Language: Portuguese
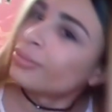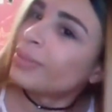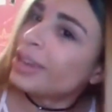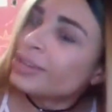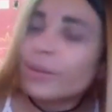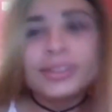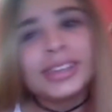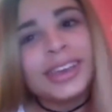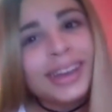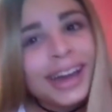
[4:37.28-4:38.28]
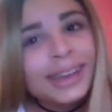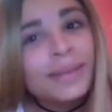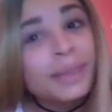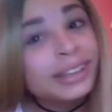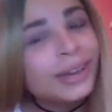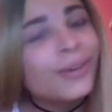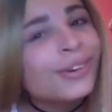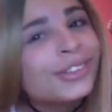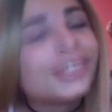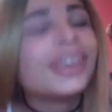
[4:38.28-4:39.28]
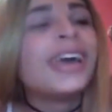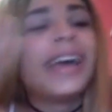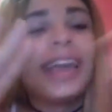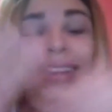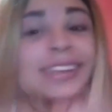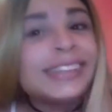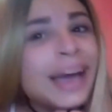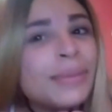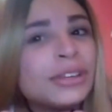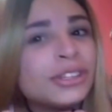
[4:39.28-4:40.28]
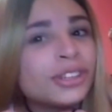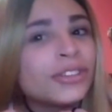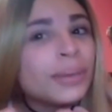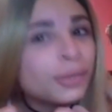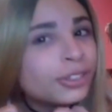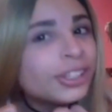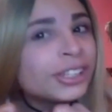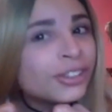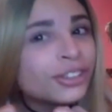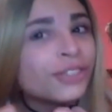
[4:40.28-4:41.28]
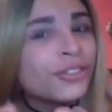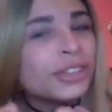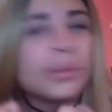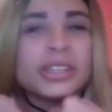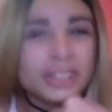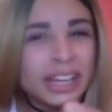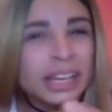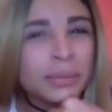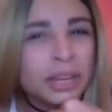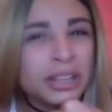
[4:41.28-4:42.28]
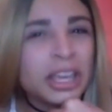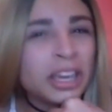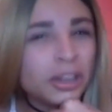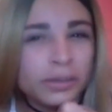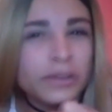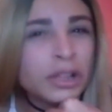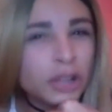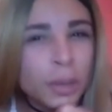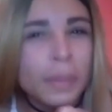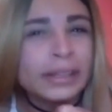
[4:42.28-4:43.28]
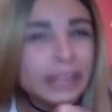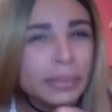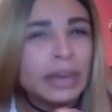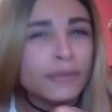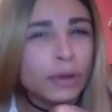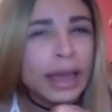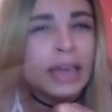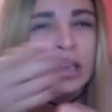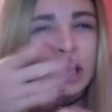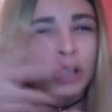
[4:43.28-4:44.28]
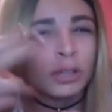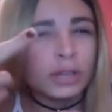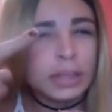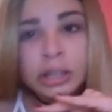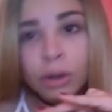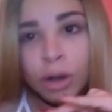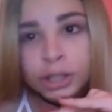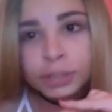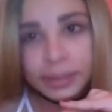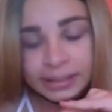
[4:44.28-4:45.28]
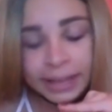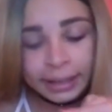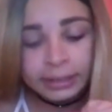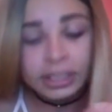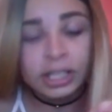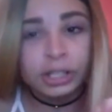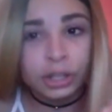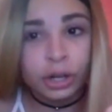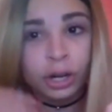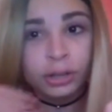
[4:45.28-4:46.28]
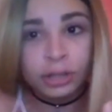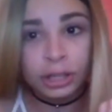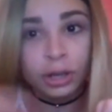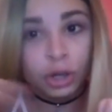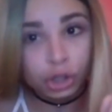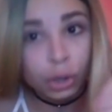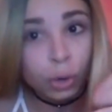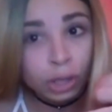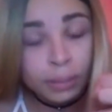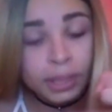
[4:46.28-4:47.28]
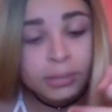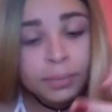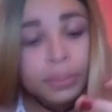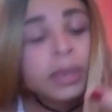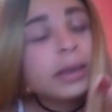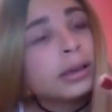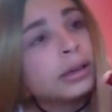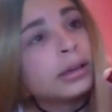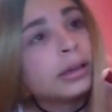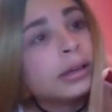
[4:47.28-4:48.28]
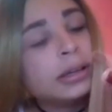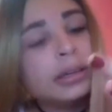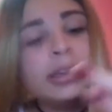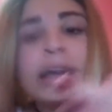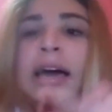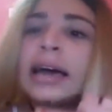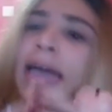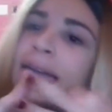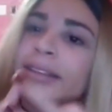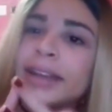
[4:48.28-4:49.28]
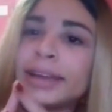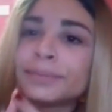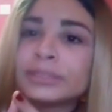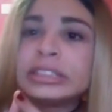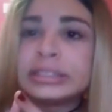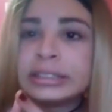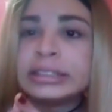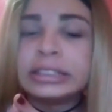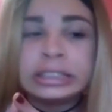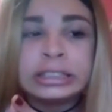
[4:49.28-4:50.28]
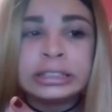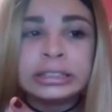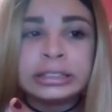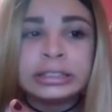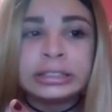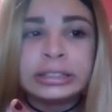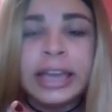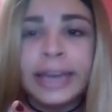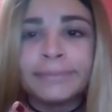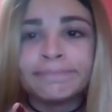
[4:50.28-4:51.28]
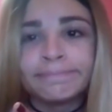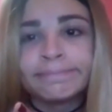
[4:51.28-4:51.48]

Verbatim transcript: Um beijo pra você, Karen, minha amiga, até hoje. ela sabe disso, que eu fiquei muito triste quando eu vi você beijando aquele menino, hein? Que eu não vou falar o nome, mas você sabe quem foi, né? Não gosto mais dela, tá, gente? Agora eu sei que gosto de rola mesmo. Uh, e a ela, né? Que. É.